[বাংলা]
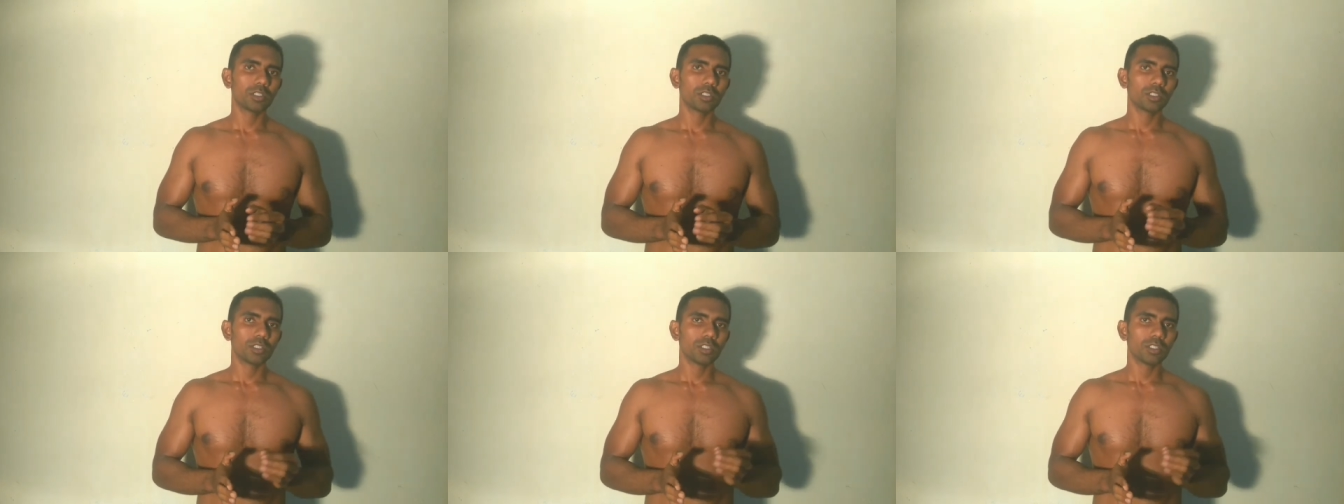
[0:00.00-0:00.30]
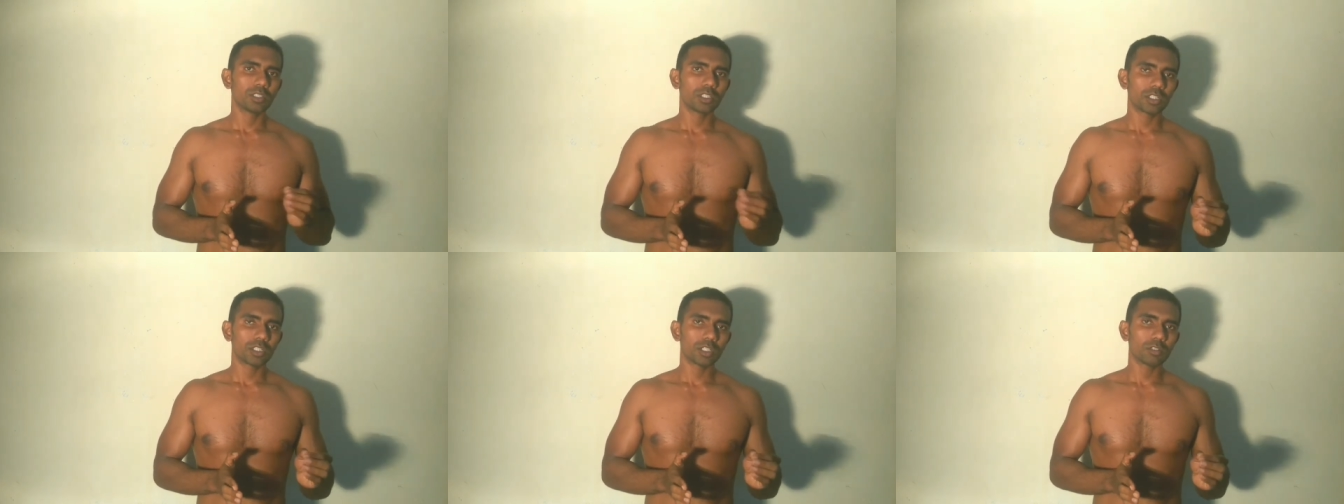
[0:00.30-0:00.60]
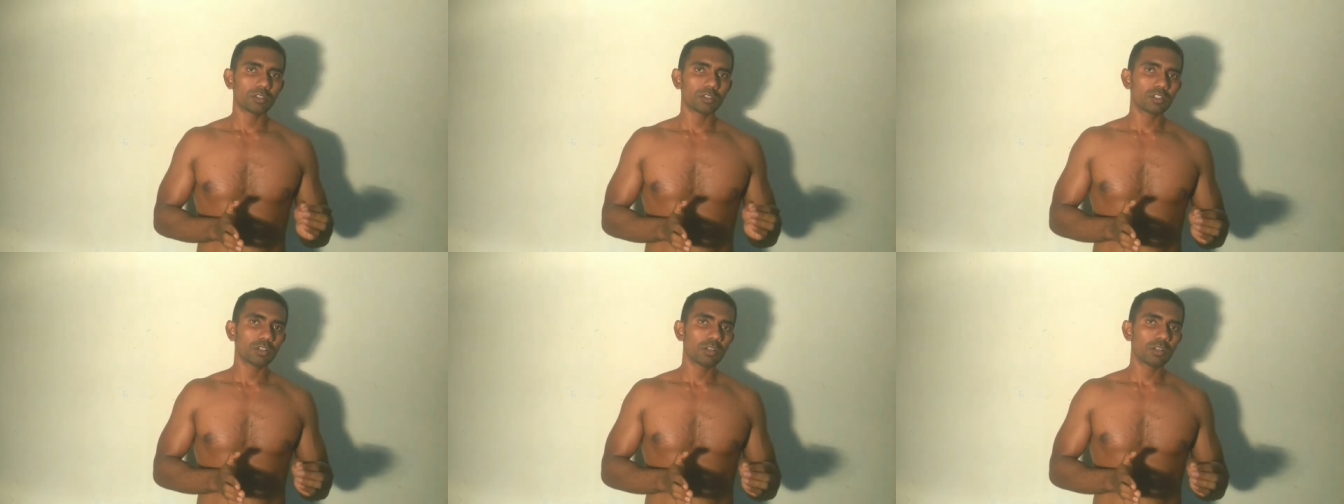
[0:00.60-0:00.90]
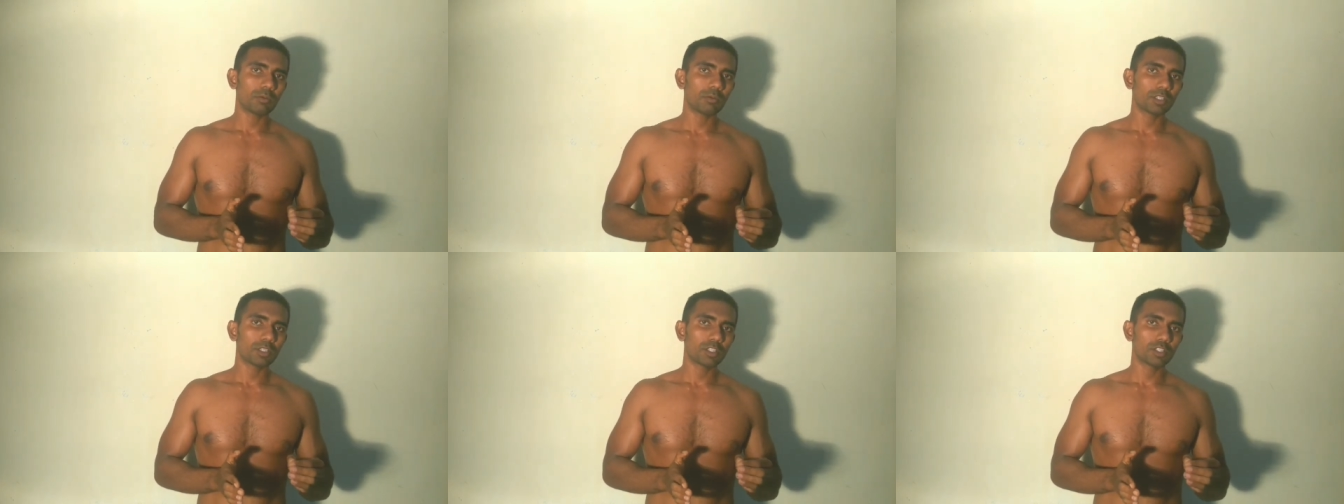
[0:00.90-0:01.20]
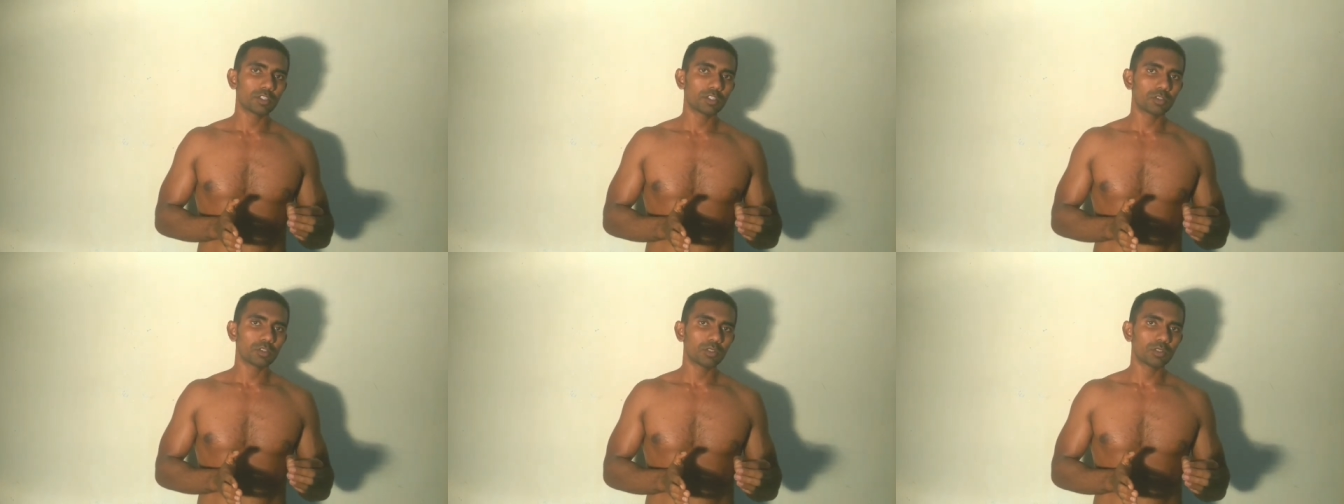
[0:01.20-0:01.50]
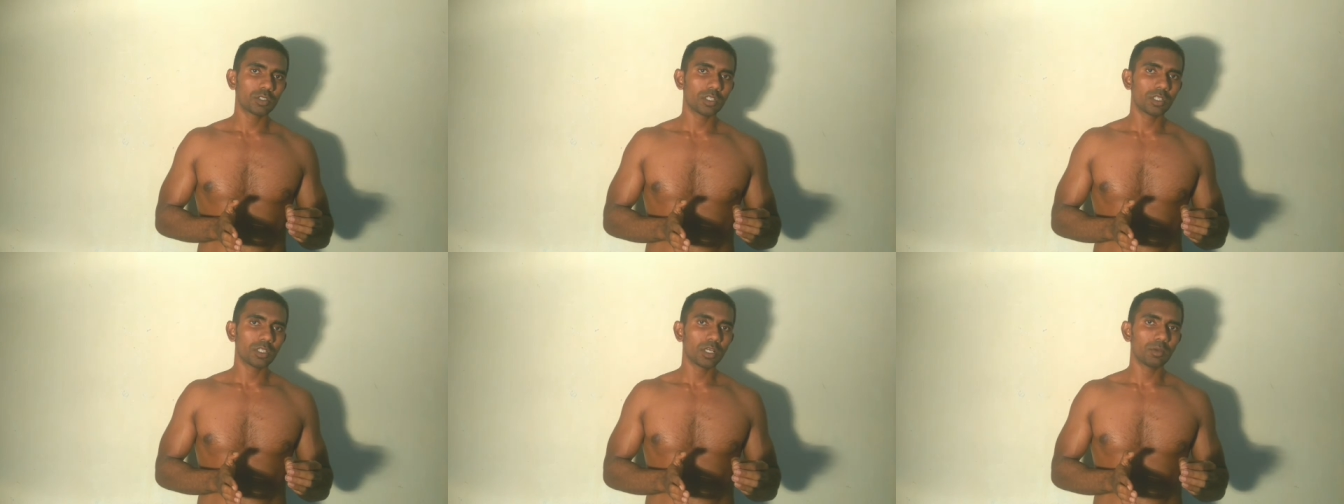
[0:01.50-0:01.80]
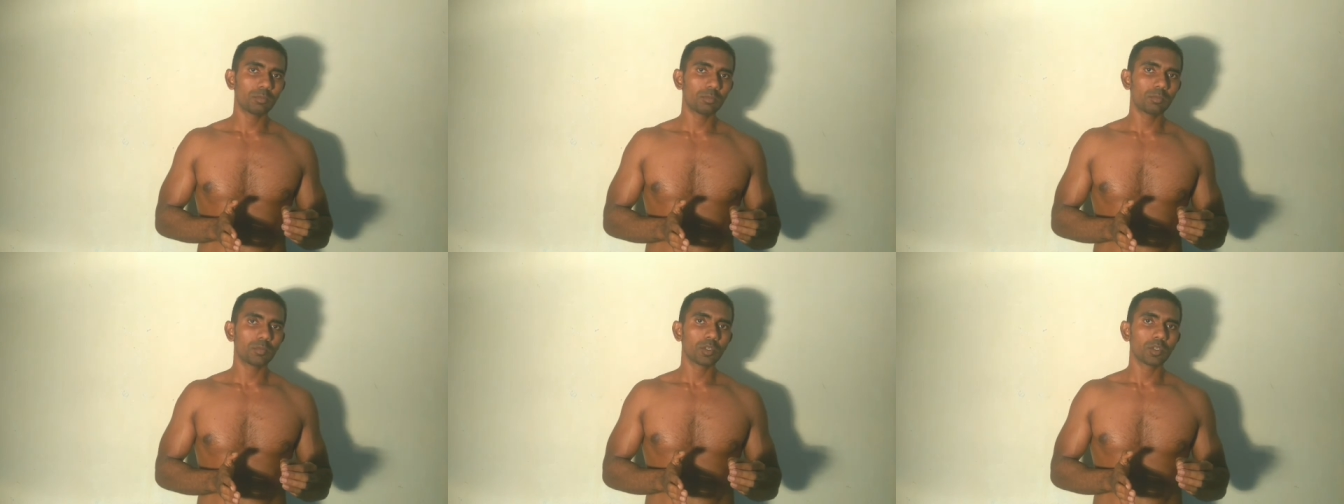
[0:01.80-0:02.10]
সেটা হচ্ছিল আমাদের শরীরে
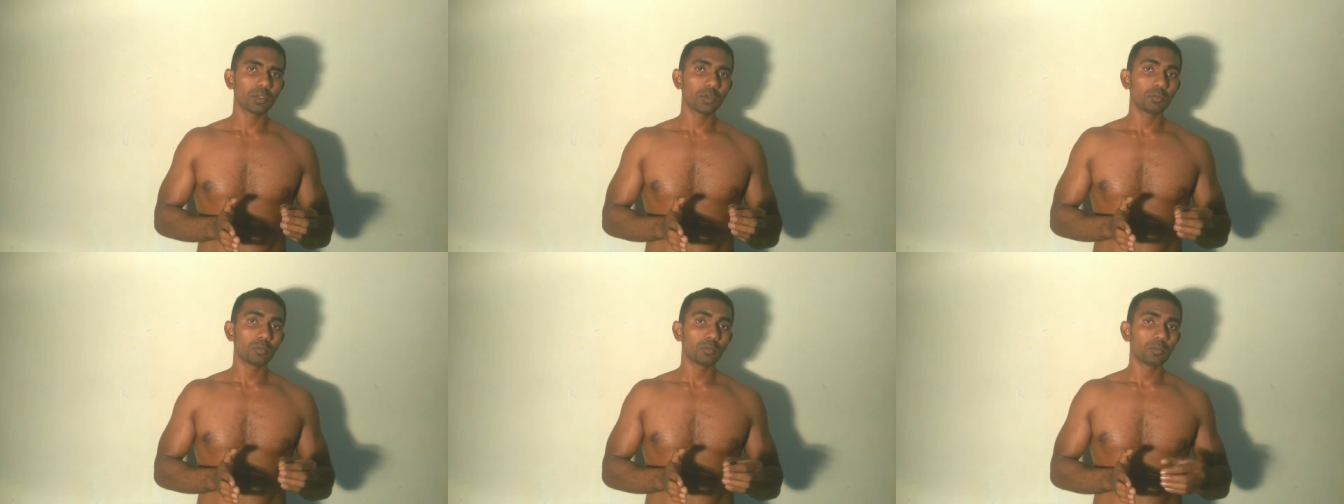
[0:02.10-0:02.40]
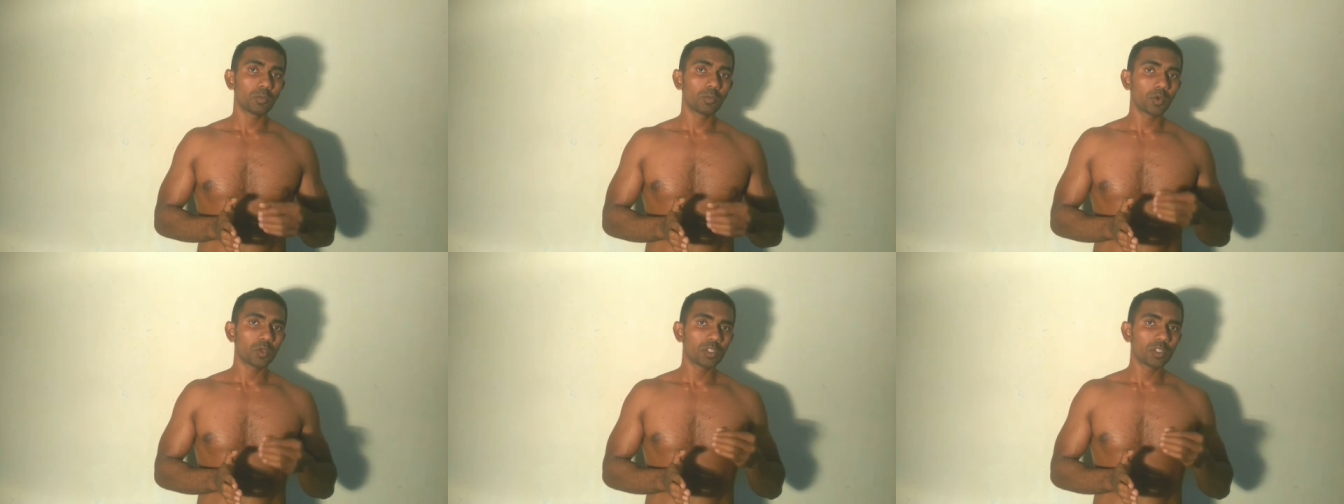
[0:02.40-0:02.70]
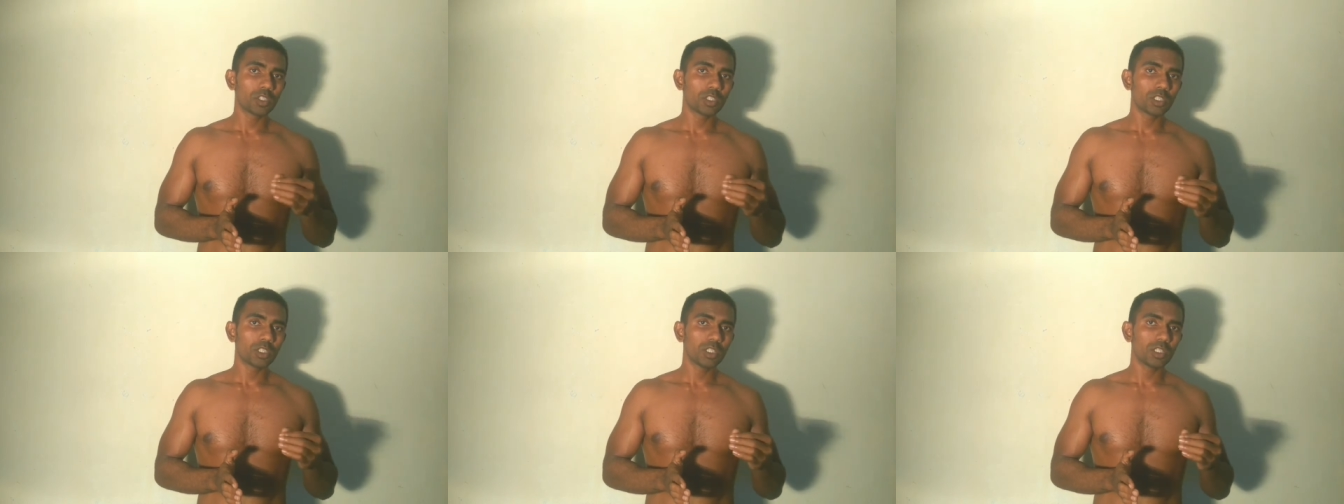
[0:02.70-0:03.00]
প্রতি